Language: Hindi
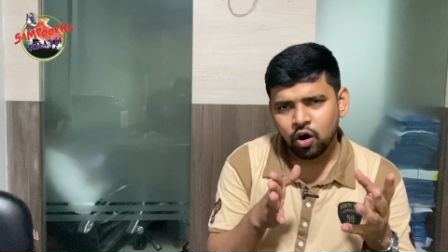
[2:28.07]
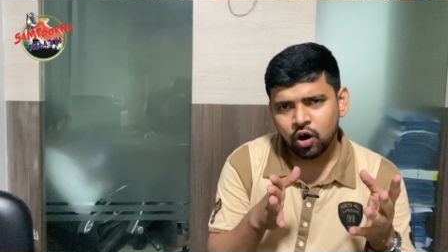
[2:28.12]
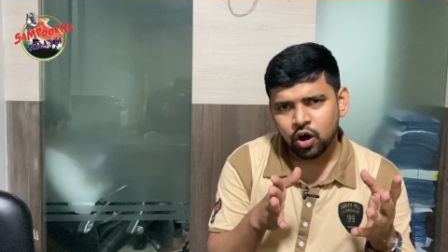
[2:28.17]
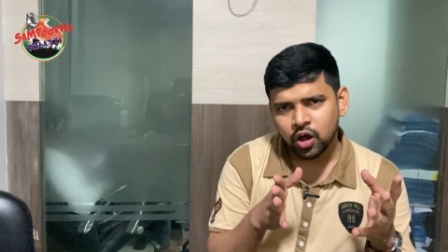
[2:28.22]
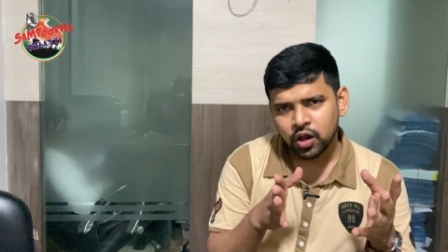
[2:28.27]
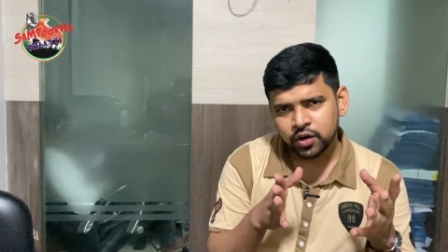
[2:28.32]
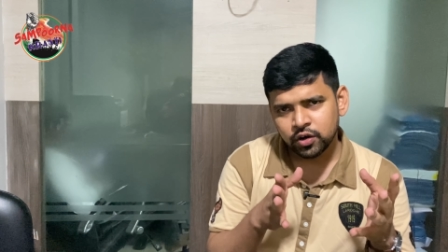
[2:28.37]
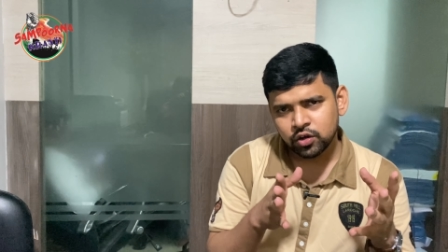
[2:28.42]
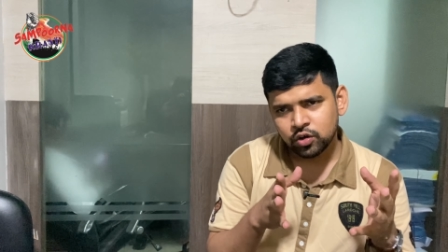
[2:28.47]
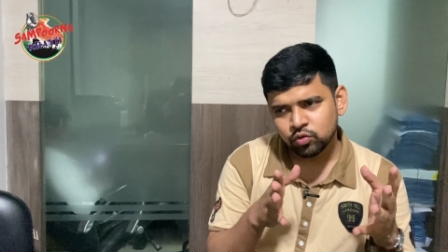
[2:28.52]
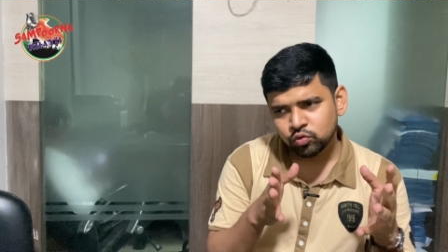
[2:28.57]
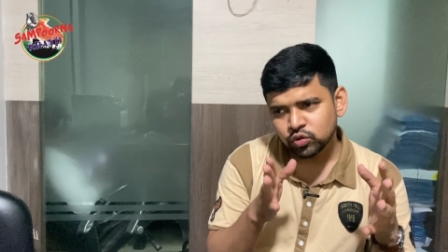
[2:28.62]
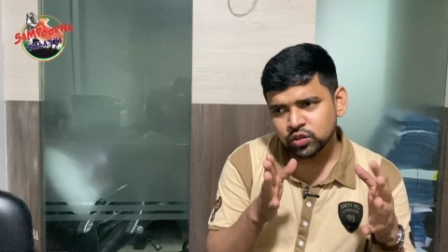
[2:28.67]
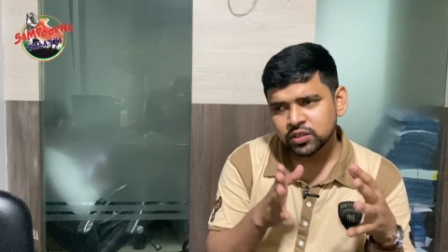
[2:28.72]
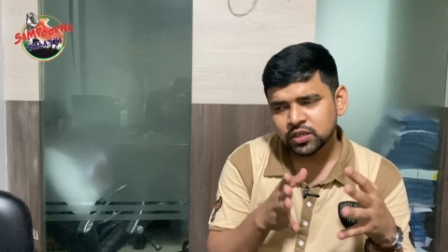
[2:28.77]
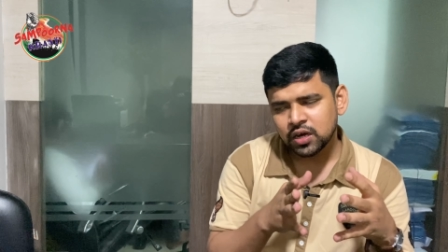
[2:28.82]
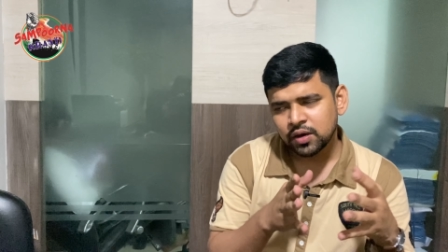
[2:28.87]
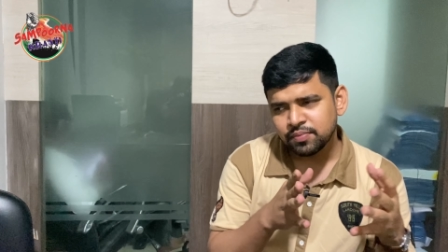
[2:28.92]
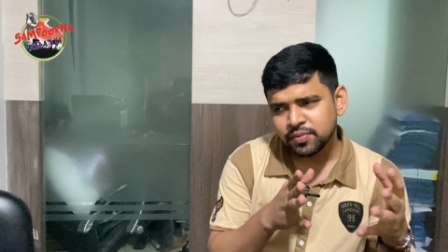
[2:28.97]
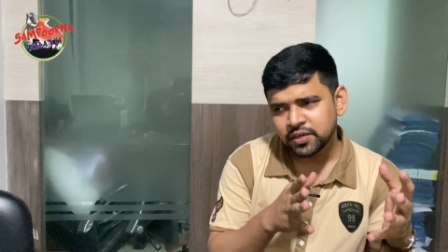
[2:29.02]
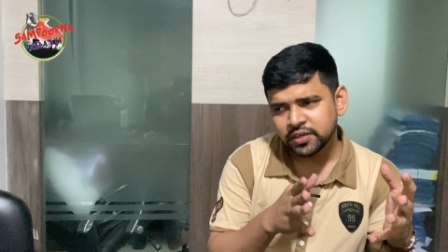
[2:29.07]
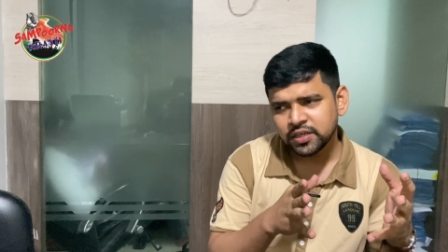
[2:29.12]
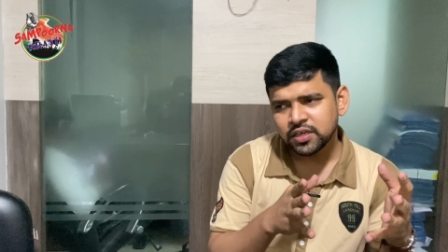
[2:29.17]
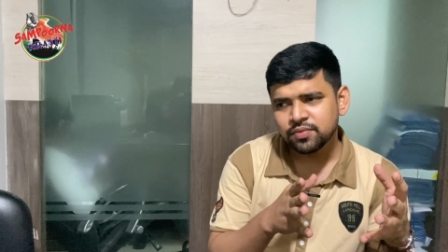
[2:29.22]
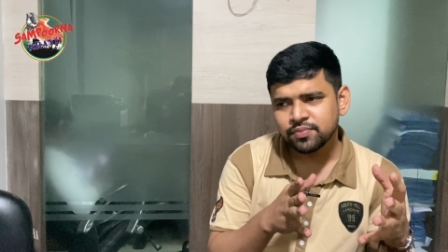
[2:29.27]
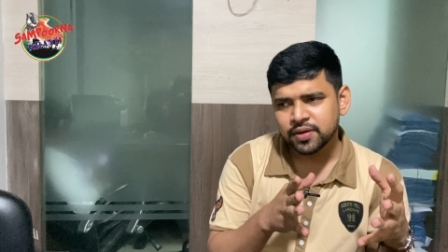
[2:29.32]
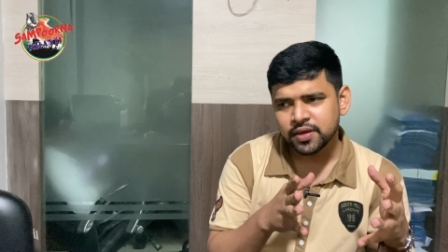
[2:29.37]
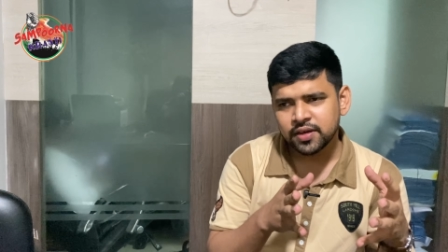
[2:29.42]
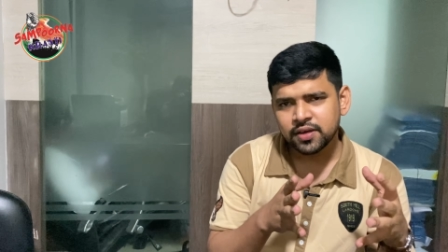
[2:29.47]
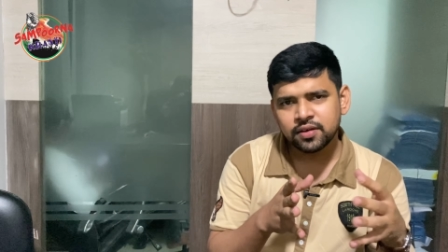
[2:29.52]
और उस
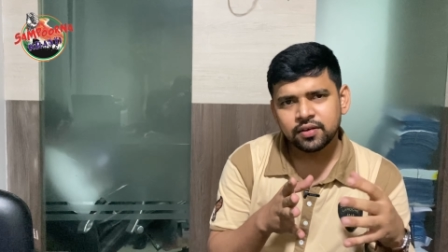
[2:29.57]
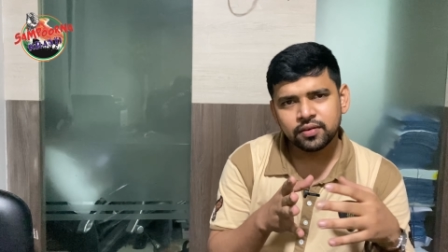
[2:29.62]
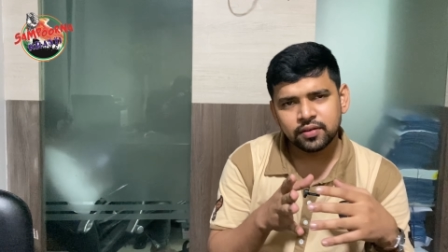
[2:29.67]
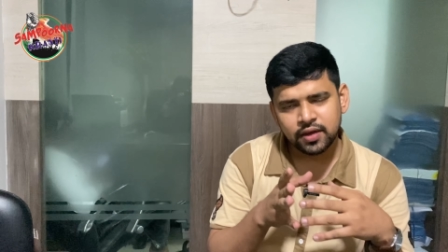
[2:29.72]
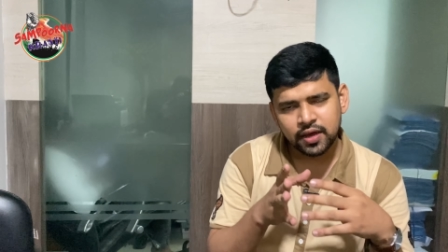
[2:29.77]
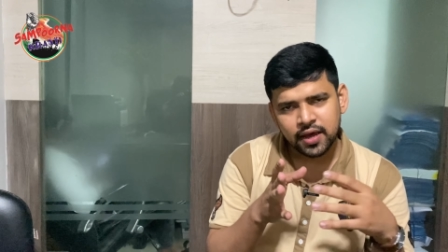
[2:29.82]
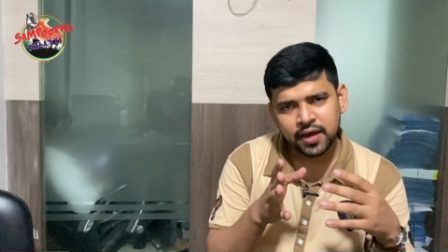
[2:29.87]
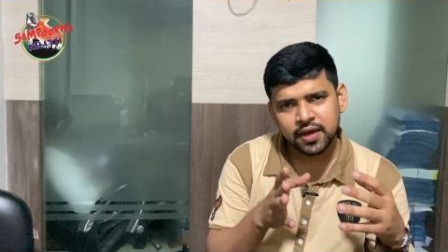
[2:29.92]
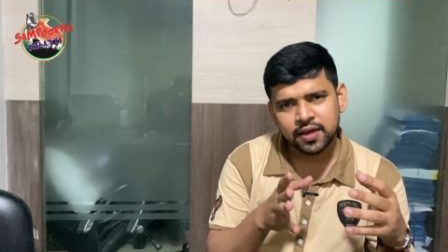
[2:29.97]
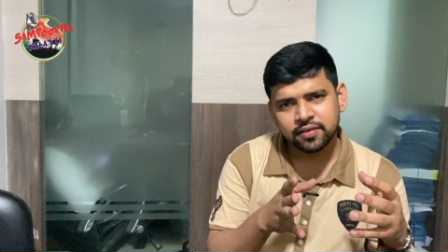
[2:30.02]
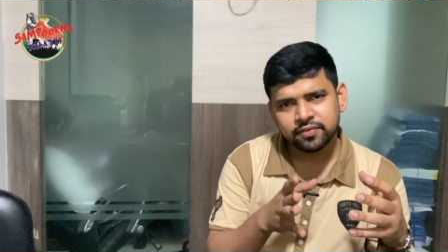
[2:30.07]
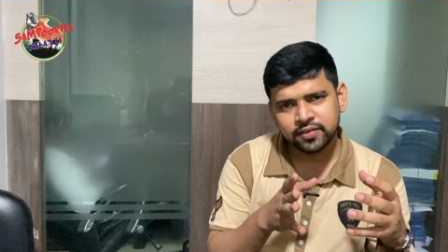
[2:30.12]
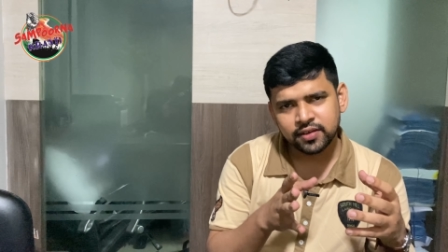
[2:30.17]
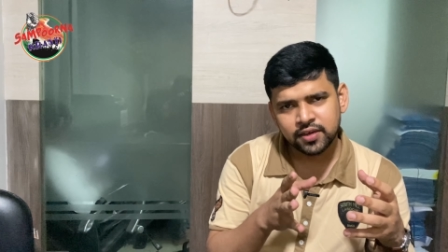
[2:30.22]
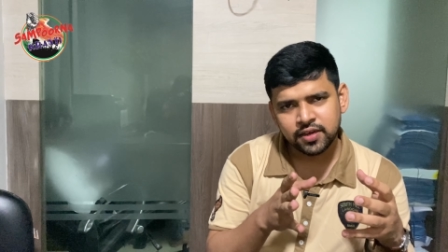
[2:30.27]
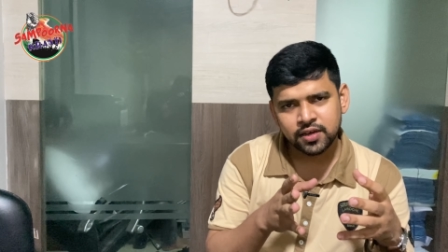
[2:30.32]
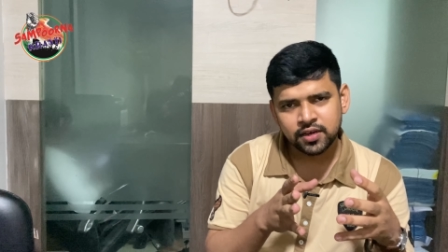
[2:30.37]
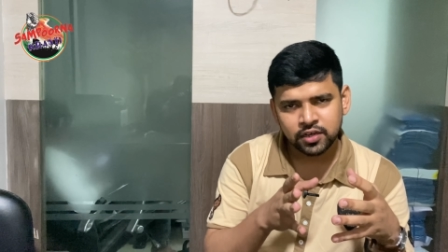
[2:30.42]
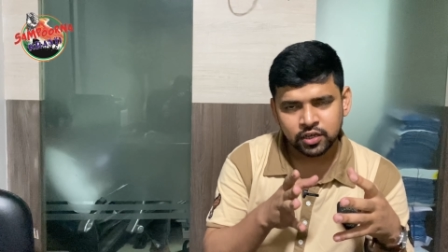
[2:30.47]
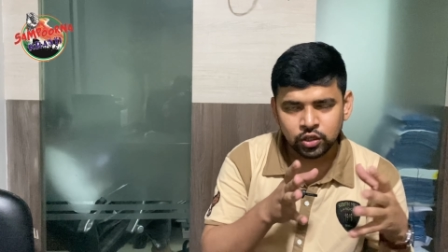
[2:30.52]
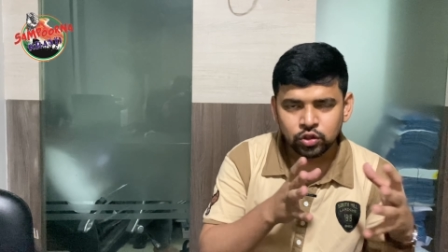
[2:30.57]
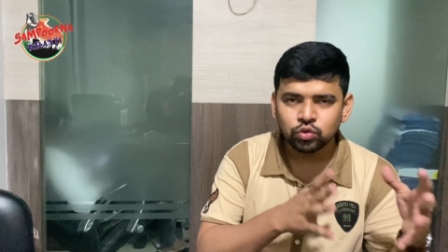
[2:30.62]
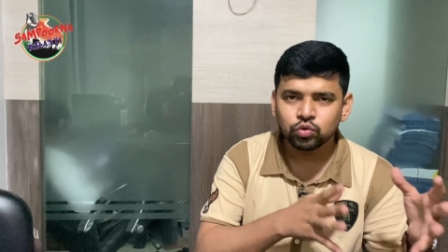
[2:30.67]
कमेटी में एज ए